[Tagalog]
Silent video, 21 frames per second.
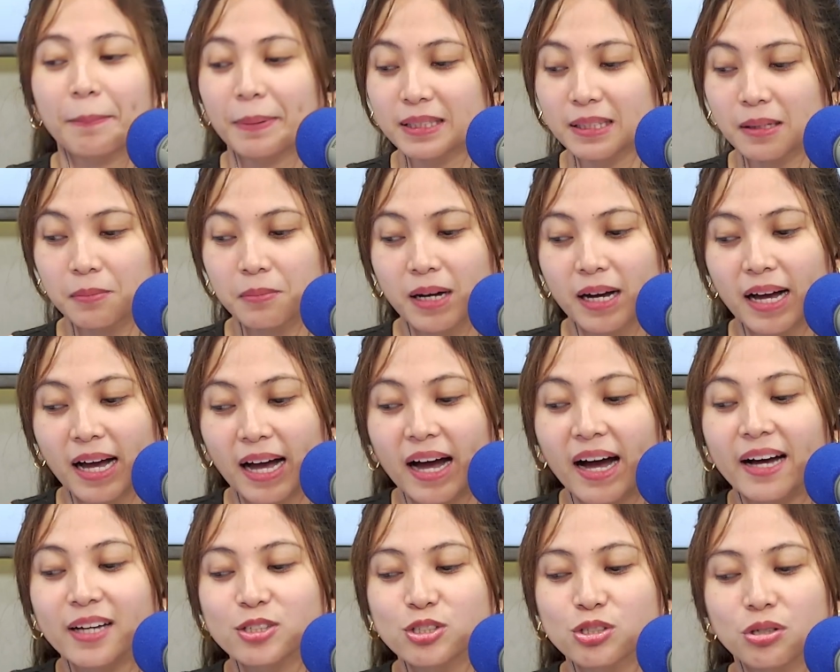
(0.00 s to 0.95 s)
pati
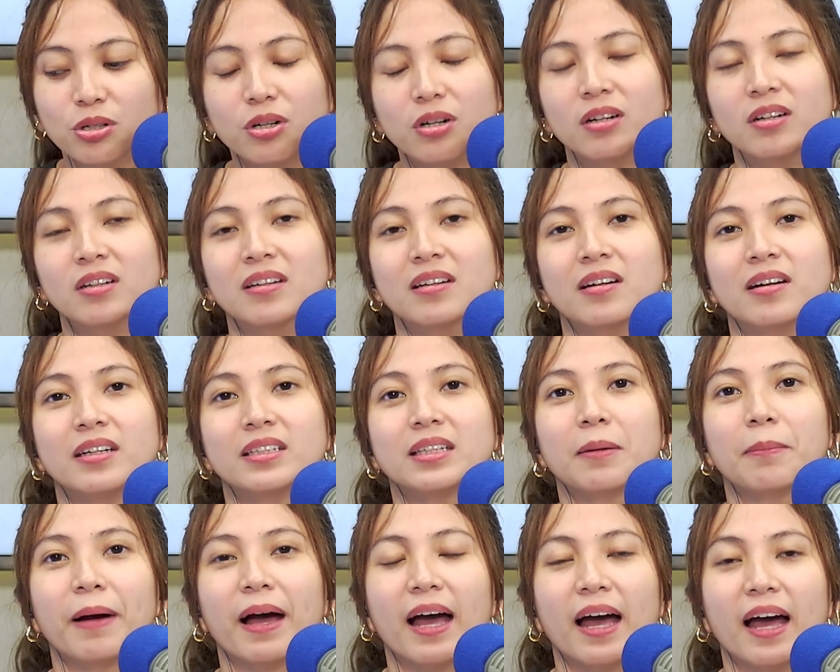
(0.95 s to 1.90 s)
mga aso. O, ba?
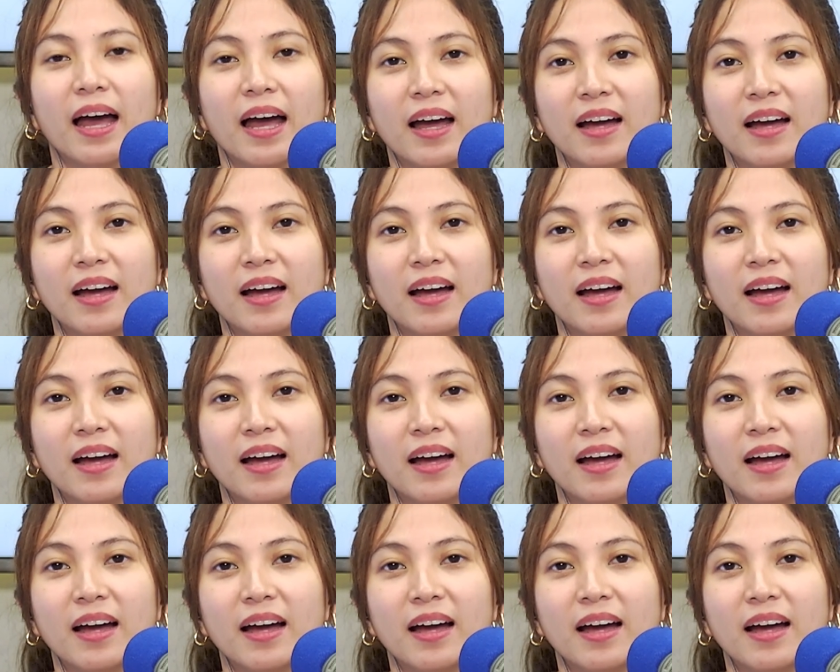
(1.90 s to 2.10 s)
Diba?